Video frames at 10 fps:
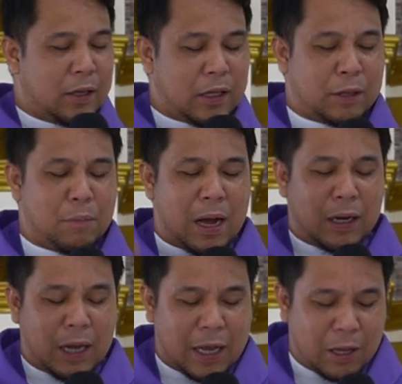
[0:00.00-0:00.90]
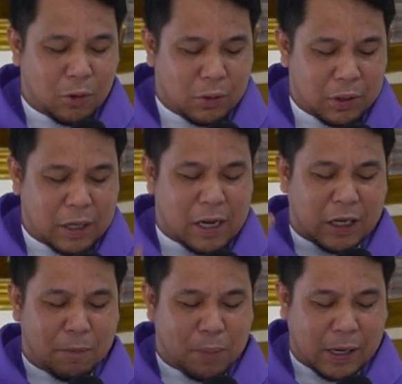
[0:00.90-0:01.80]
Dati manglaon ken
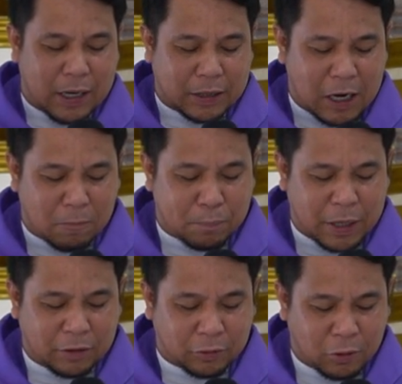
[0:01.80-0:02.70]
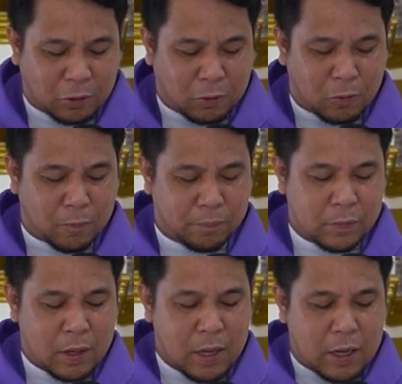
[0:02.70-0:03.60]
agibaga ti agpayso.
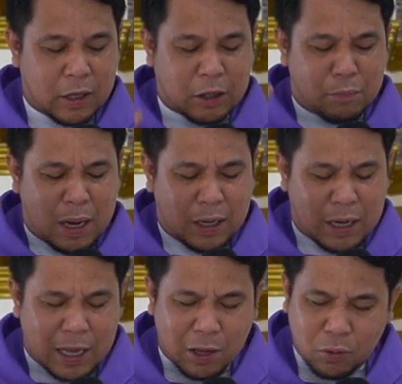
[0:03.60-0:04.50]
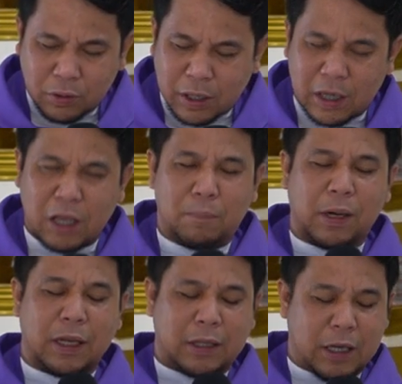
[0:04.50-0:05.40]
Dati manglaon ken
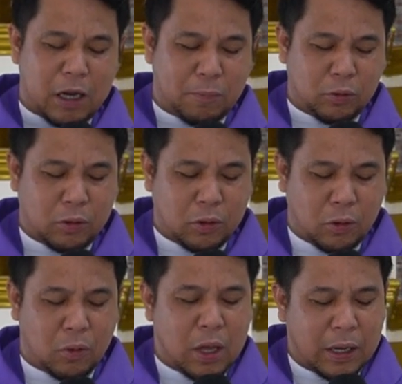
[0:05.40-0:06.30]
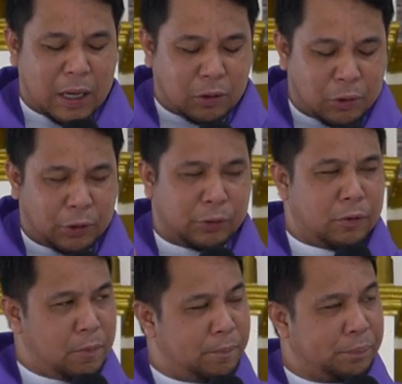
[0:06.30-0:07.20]
agibaga ti kinabudno narod